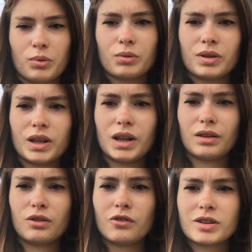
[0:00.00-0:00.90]
Bon, il
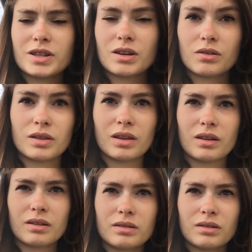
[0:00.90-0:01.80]
est
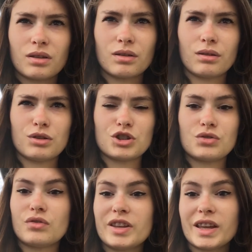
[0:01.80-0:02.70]
9h51, euh,
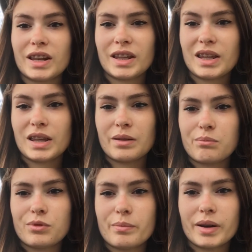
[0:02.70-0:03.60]
je vais y aller et
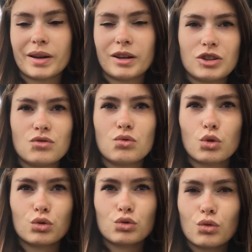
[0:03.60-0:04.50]
puis ben, je vous
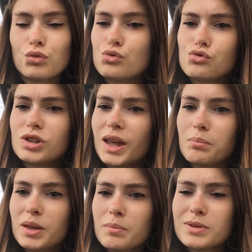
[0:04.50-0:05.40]
retrouve tout de suite
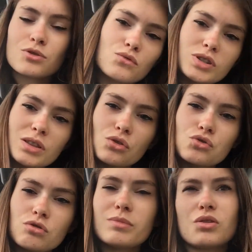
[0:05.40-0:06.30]
après parce que vous c'est dans
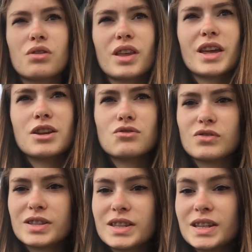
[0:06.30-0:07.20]
une minute et
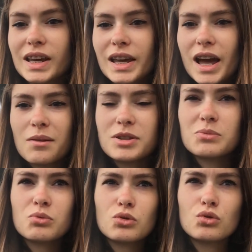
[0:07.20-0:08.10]
je vous dirai un
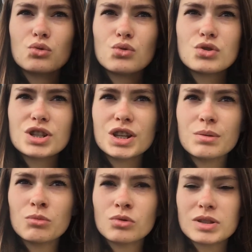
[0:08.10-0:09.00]
petit peu tout ce
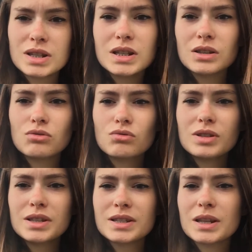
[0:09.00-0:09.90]
qu'ils m'ont dit, tout
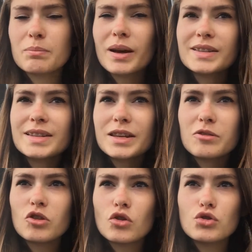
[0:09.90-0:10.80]
ce qui s'est passé
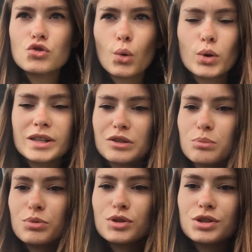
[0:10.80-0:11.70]
durant cette
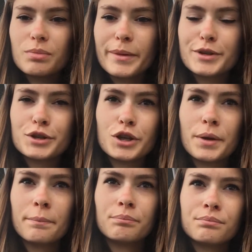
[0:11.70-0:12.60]
petite matinée.